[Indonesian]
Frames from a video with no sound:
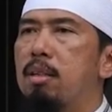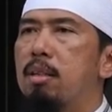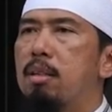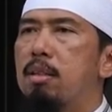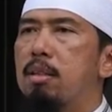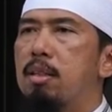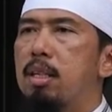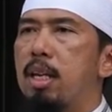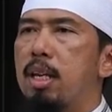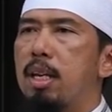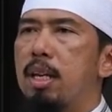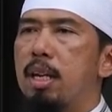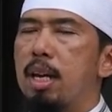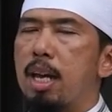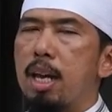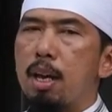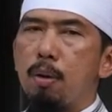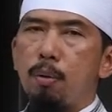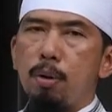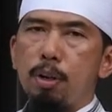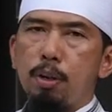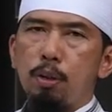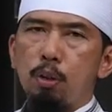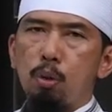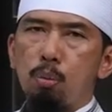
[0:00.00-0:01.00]
sehingga
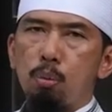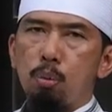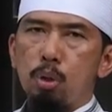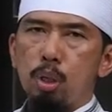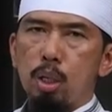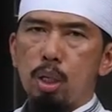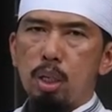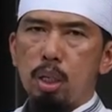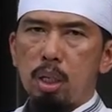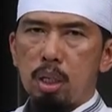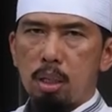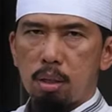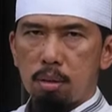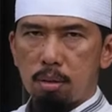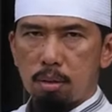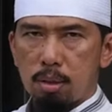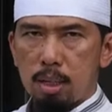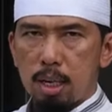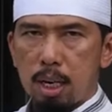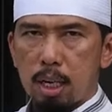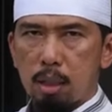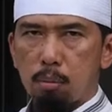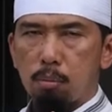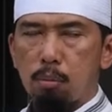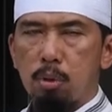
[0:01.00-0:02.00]
hewan itu menjadi
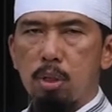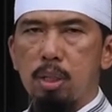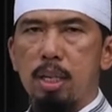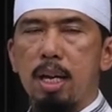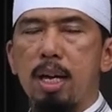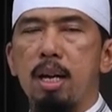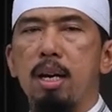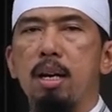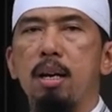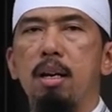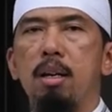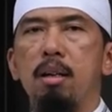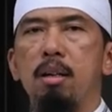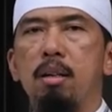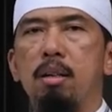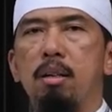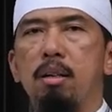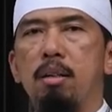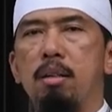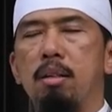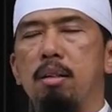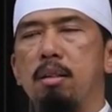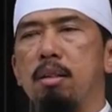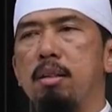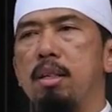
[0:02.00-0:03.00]
sangat besar
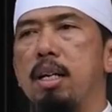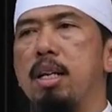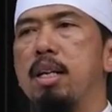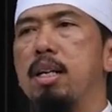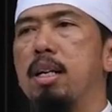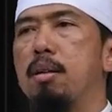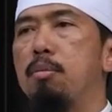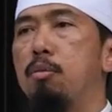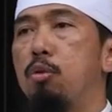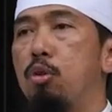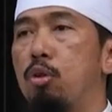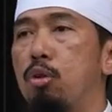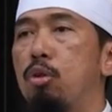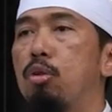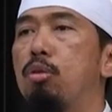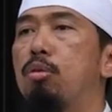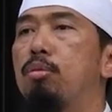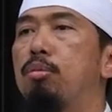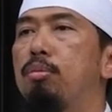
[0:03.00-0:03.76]
dan gemuk.